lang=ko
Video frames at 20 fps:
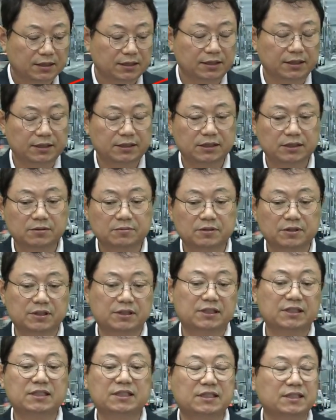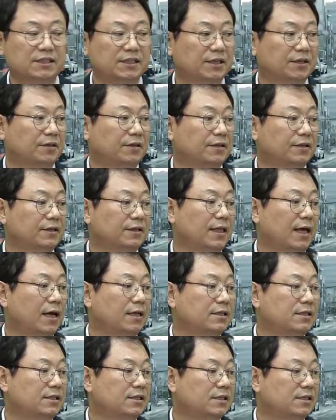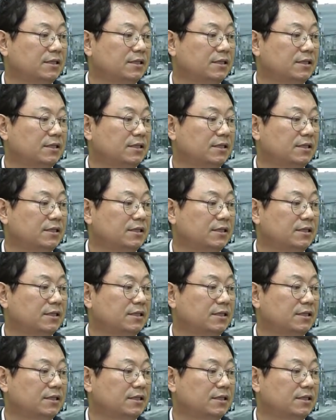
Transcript: 근데 지금은 직진이에요. 다 같이